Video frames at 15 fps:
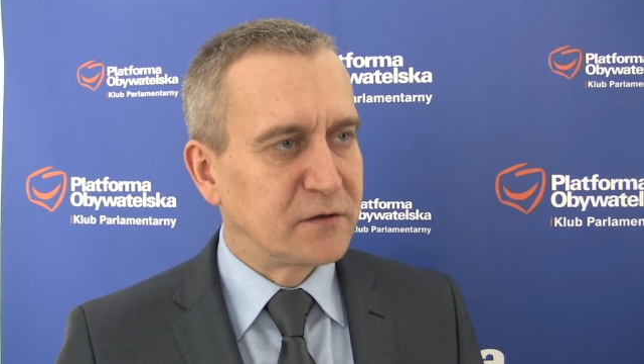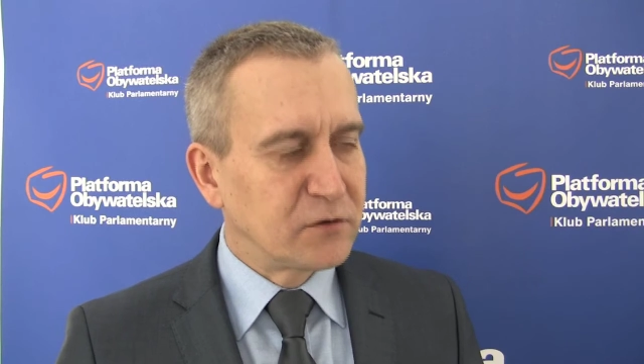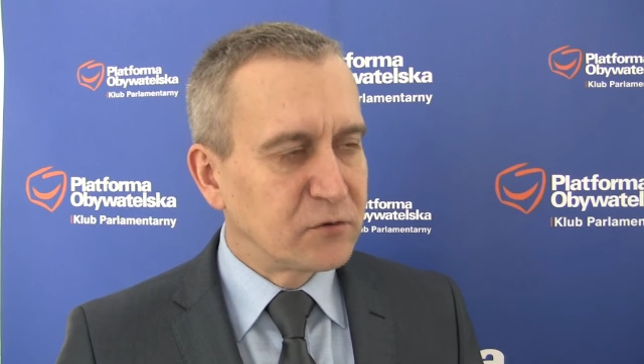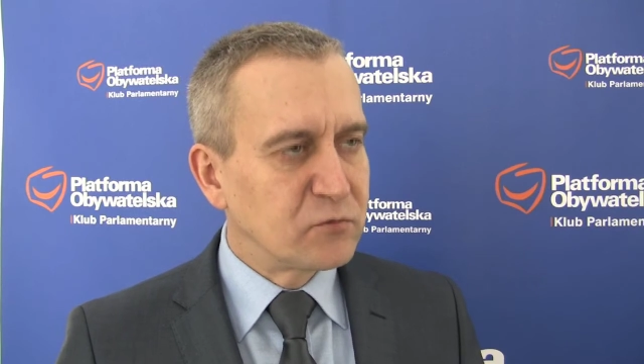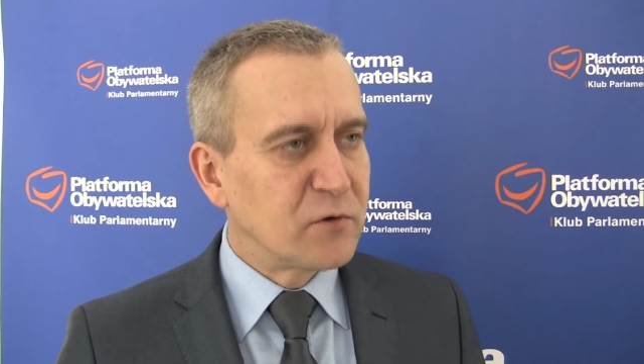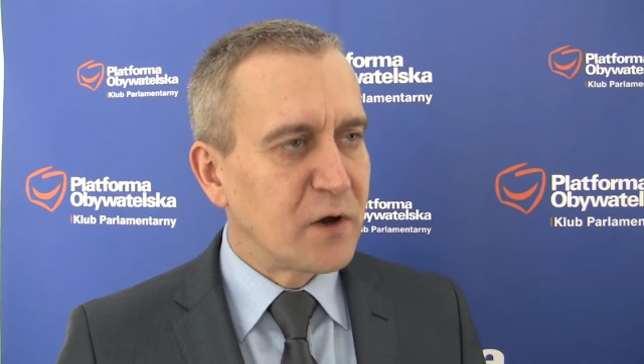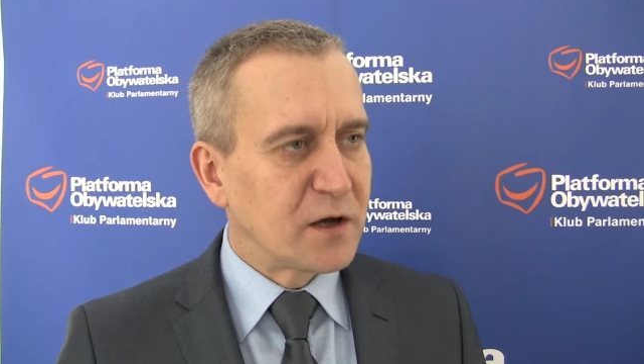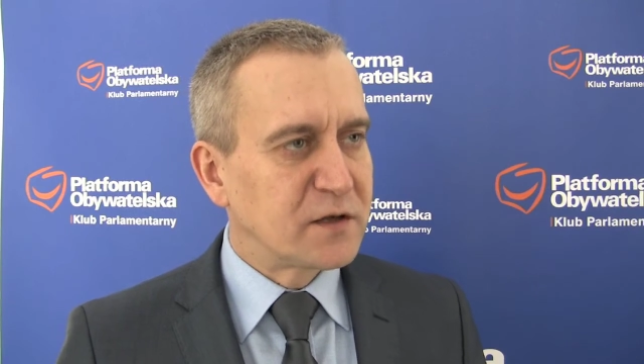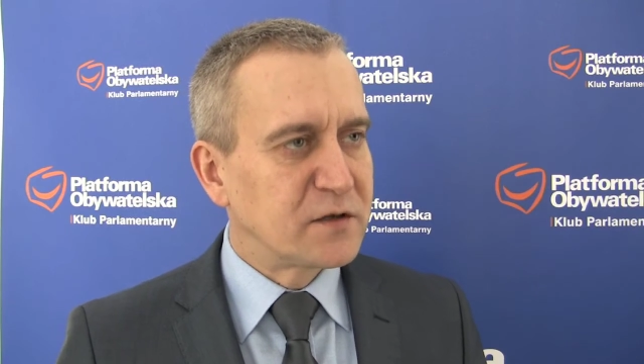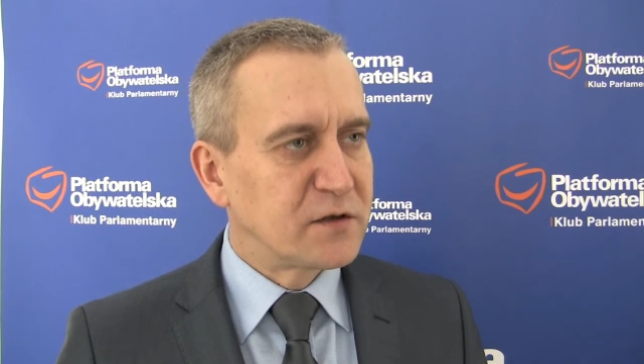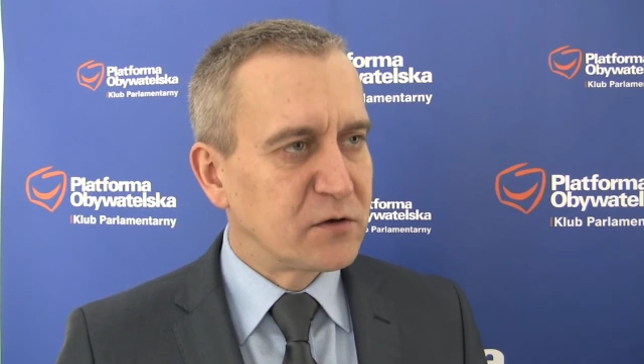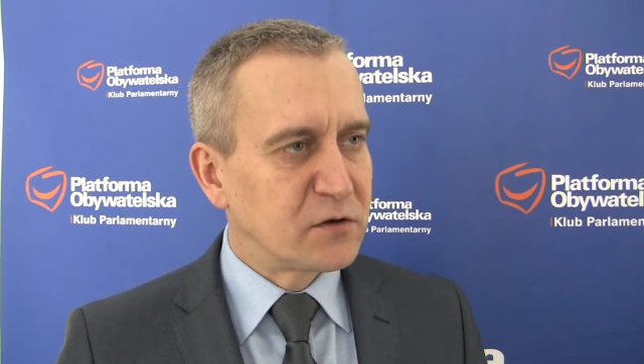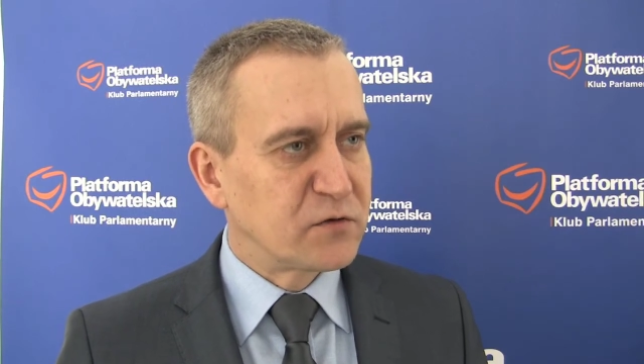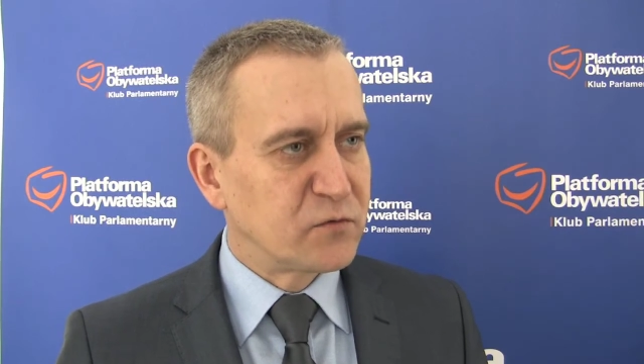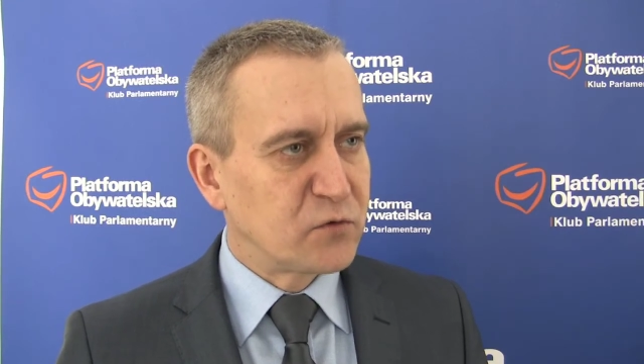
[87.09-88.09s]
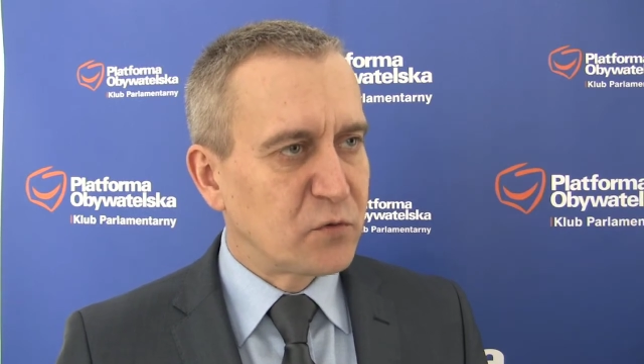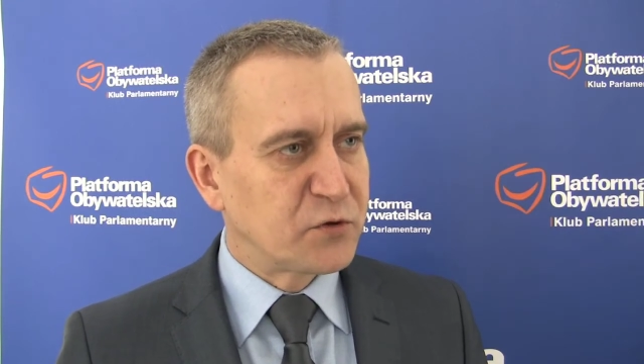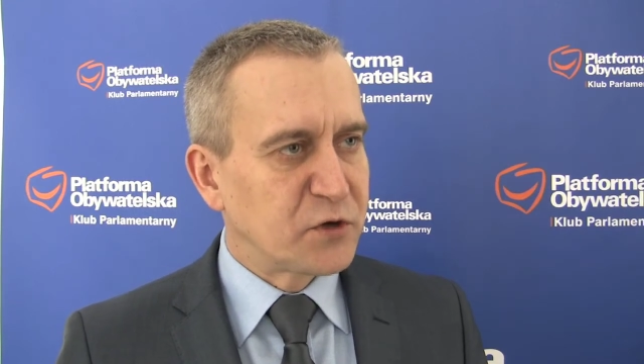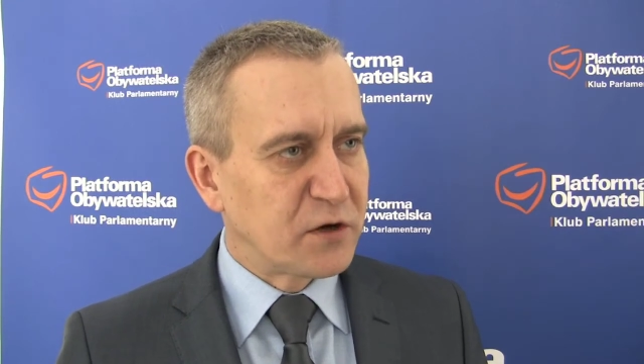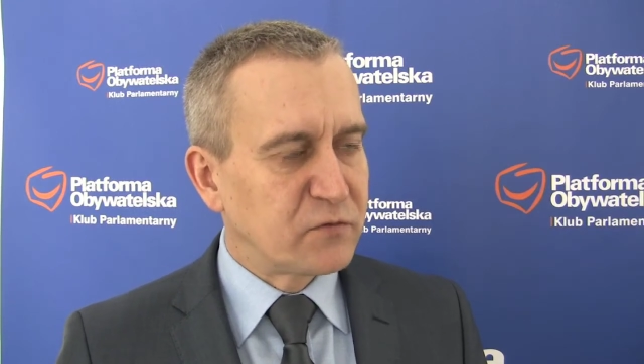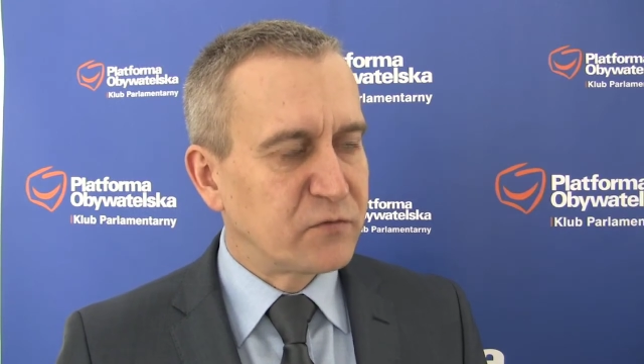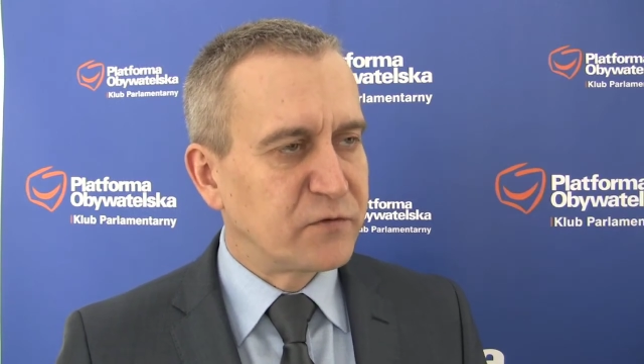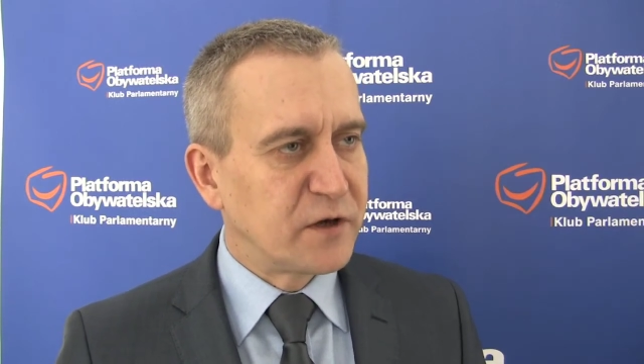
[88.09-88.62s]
tytuł akcji Rozwój Obszarów